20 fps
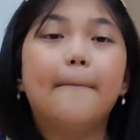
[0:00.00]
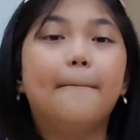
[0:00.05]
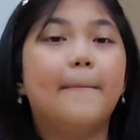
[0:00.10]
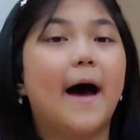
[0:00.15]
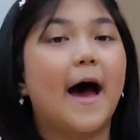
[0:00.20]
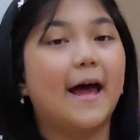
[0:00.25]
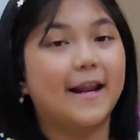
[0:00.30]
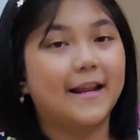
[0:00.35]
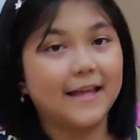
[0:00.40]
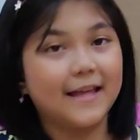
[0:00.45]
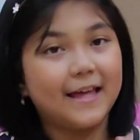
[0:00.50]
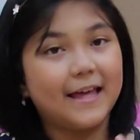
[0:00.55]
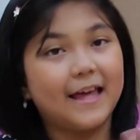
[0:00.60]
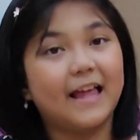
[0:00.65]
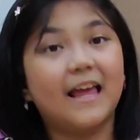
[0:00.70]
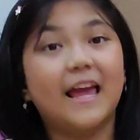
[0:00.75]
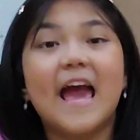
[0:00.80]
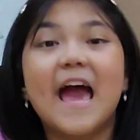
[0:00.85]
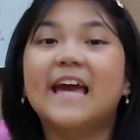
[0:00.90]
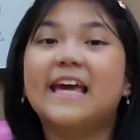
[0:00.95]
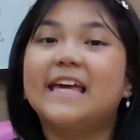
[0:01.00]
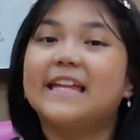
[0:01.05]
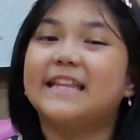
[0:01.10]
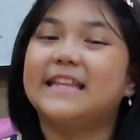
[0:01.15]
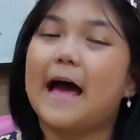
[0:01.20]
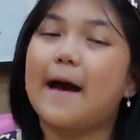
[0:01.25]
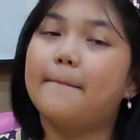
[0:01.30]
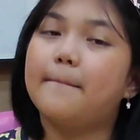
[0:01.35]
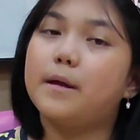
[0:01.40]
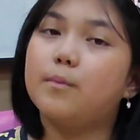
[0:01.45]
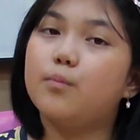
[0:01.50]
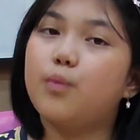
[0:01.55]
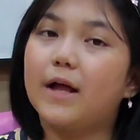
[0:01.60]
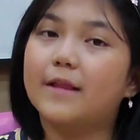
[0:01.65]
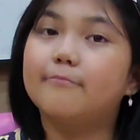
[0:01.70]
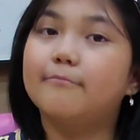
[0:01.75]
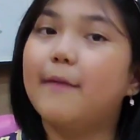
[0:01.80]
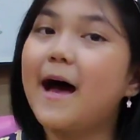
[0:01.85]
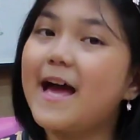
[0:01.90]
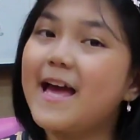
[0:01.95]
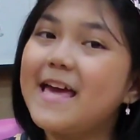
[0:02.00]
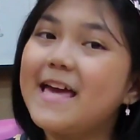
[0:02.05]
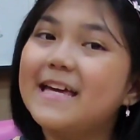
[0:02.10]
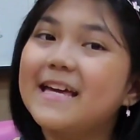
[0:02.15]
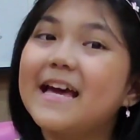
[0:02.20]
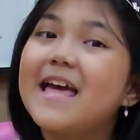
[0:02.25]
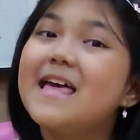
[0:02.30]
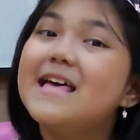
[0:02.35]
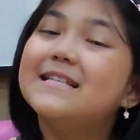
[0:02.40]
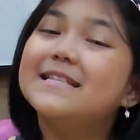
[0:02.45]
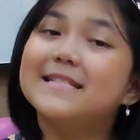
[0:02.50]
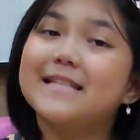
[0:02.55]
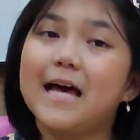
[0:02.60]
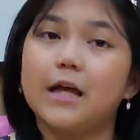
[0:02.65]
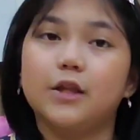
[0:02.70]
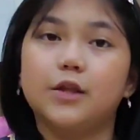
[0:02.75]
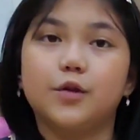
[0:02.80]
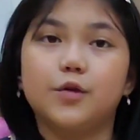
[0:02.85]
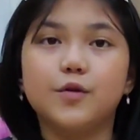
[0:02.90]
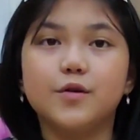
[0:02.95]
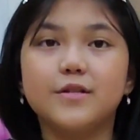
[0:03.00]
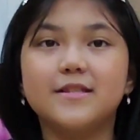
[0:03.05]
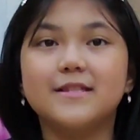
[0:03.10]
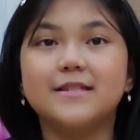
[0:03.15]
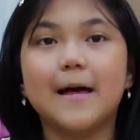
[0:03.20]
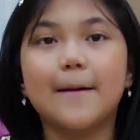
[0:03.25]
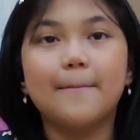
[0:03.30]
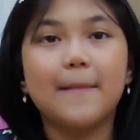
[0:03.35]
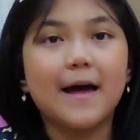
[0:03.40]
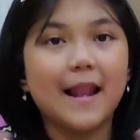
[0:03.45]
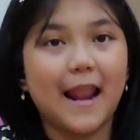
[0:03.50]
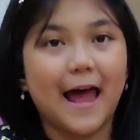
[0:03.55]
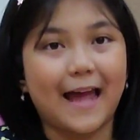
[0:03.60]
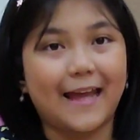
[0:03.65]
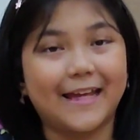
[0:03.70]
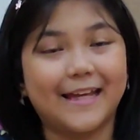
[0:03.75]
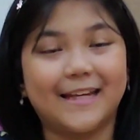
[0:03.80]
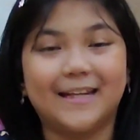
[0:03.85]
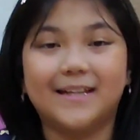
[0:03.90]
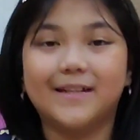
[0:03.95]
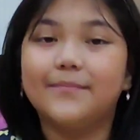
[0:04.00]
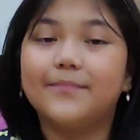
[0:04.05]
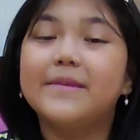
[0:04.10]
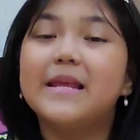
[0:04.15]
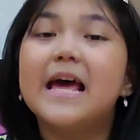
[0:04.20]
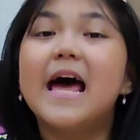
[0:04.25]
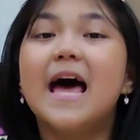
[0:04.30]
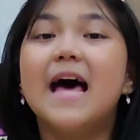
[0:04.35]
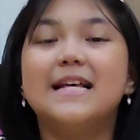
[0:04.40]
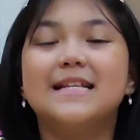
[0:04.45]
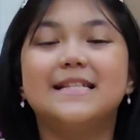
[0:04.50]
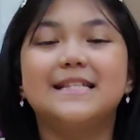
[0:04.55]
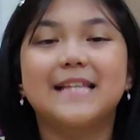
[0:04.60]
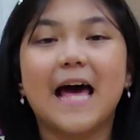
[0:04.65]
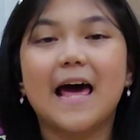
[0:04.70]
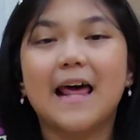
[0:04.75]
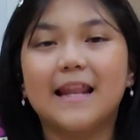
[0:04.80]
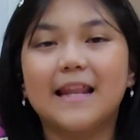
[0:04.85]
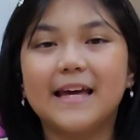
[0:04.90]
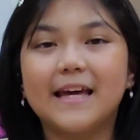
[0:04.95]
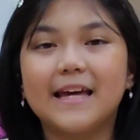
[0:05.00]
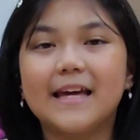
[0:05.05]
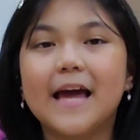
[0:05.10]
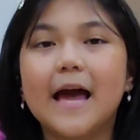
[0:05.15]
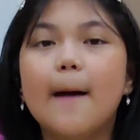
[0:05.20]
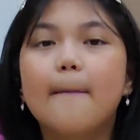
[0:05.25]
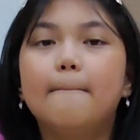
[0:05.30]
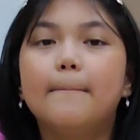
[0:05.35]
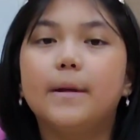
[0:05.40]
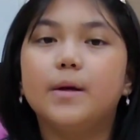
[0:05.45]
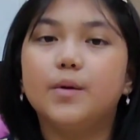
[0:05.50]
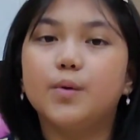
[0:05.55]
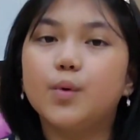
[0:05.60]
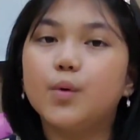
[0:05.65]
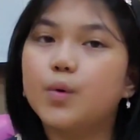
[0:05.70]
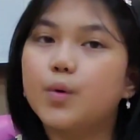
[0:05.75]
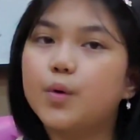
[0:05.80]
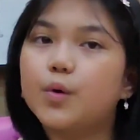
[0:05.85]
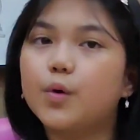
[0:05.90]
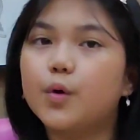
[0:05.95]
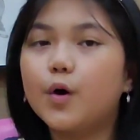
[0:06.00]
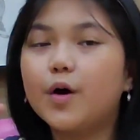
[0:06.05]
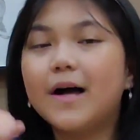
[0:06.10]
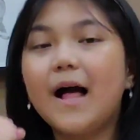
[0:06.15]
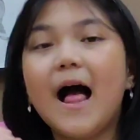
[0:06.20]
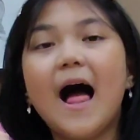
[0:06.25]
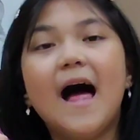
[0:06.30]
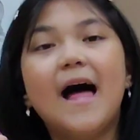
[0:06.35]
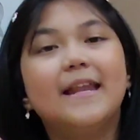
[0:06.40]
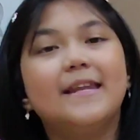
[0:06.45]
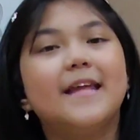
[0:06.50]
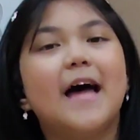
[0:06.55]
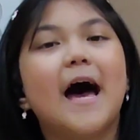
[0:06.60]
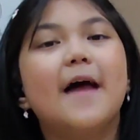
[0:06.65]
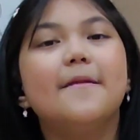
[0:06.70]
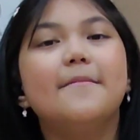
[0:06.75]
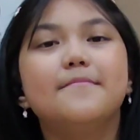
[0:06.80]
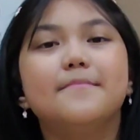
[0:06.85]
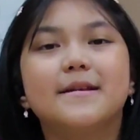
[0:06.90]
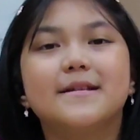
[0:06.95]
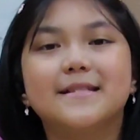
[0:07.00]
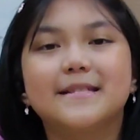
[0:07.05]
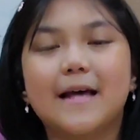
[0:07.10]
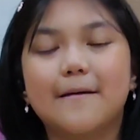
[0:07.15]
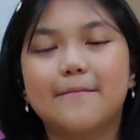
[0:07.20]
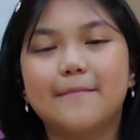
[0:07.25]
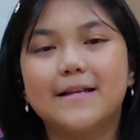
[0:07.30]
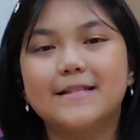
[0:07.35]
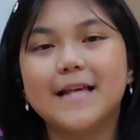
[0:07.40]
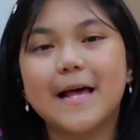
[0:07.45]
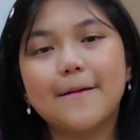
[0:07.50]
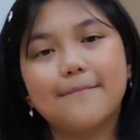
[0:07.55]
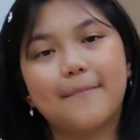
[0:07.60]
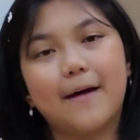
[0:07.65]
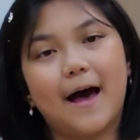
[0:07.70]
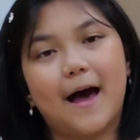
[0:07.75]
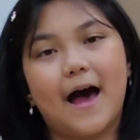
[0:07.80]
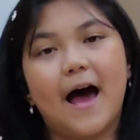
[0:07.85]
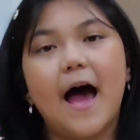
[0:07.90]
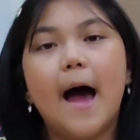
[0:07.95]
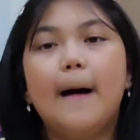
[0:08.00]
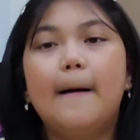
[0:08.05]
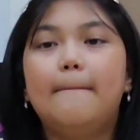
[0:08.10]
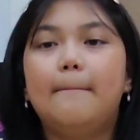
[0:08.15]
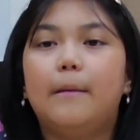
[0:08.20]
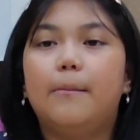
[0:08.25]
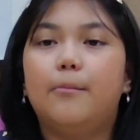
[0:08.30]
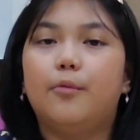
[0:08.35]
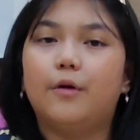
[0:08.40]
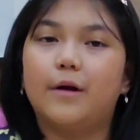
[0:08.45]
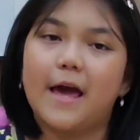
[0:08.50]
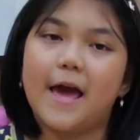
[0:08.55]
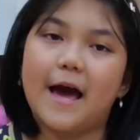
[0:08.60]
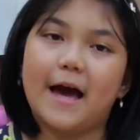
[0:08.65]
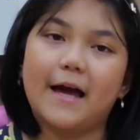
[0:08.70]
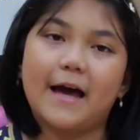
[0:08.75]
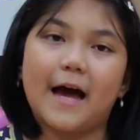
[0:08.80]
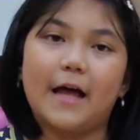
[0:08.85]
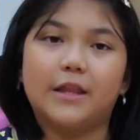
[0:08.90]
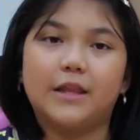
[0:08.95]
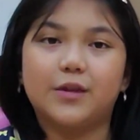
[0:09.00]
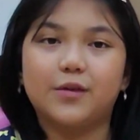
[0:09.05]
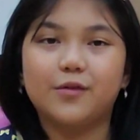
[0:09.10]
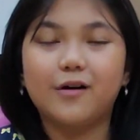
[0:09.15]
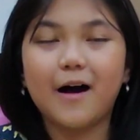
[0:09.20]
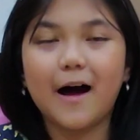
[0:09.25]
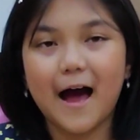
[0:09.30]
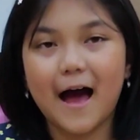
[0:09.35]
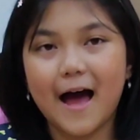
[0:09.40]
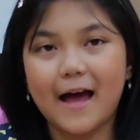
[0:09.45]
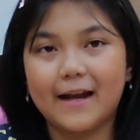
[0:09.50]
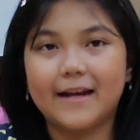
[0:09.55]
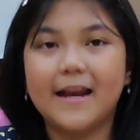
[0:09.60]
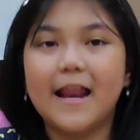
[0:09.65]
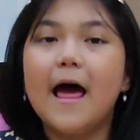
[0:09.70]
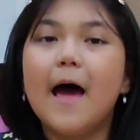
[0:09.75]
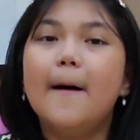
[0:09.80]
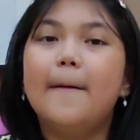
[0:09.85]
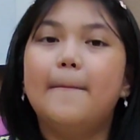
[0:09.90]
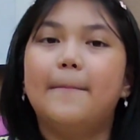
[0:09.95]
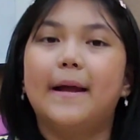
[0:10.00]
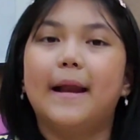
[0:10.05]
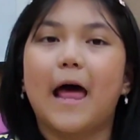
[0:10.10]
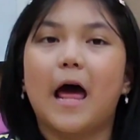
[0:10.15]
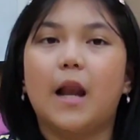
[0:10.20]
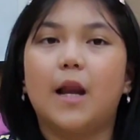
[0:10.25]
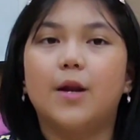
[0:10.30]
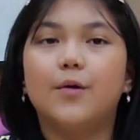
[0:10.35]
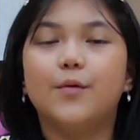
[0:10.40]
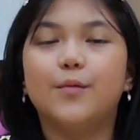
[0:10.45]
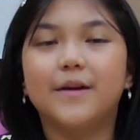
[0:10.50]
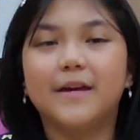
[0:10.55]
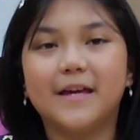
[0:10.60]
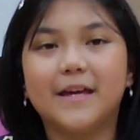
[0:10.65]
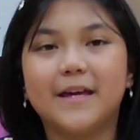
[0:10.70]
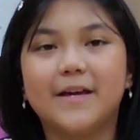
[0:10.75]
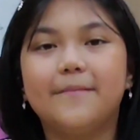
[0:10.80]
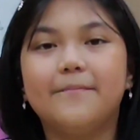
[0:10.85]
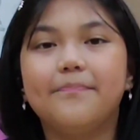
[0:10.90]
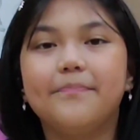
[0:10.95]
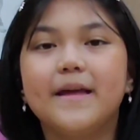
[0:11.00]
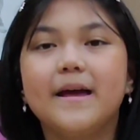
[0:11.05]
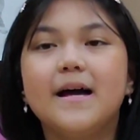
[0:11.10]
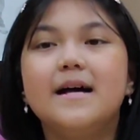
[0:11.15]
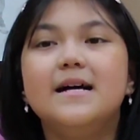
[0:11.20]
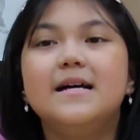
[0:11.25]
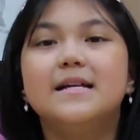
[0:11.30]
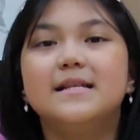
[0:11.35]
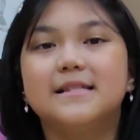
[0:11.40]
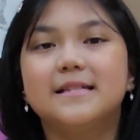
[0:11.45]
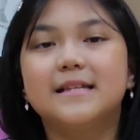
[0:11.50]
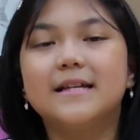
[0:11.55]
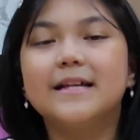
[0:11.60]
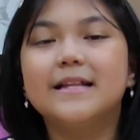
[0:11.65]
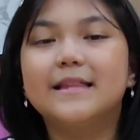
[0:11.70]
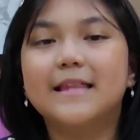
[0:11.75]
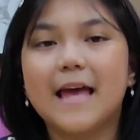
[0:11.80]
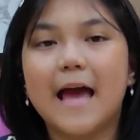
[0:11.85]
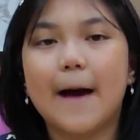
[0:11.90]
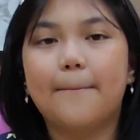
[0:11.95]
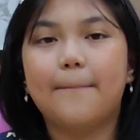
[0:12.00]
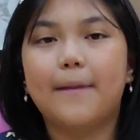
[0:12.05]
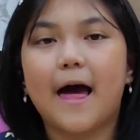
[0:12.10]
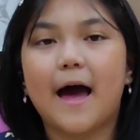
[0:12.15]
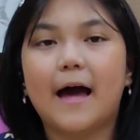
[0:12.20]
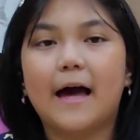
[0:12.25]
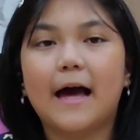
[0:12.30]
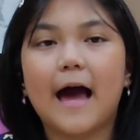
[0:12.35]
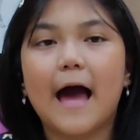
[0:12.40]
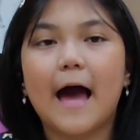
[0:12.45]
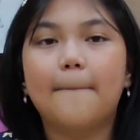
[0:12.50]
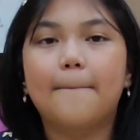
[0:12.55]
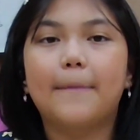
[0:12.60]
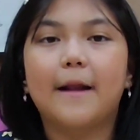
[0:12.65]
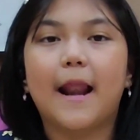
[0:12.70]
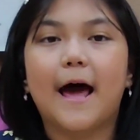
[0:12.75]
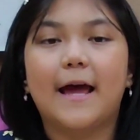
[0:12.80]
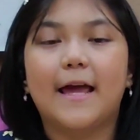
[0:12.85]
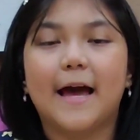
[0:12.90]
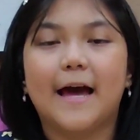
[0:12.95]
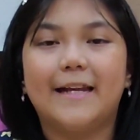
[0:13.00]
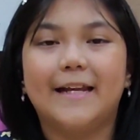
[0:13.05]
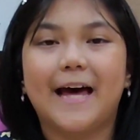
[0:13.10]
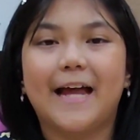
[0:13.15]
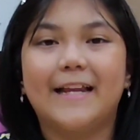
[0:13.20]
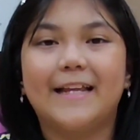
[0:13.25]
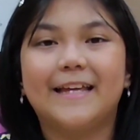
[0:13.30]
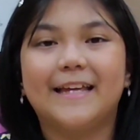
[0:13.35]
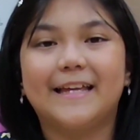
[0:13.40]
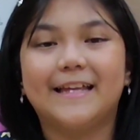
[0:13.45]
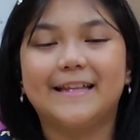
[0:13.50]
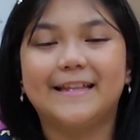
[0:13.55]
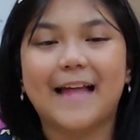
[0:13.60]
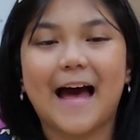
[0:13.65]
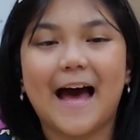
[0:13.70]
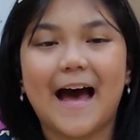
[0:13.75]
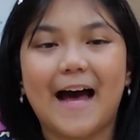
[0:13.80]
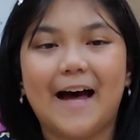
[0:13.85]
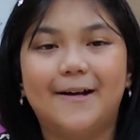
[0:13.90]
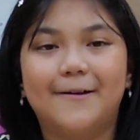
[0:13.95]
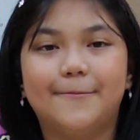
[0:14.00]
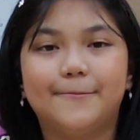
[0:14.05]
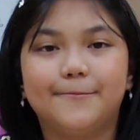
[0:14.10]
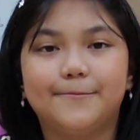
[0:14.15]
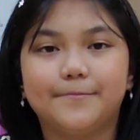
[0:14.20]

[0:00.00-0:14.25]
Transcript: Mari kita berbuat baik satu sama lain, saling mendukung dan bersama-sama memuliakan Tuhan melalui setiap langkah pelayanan kita.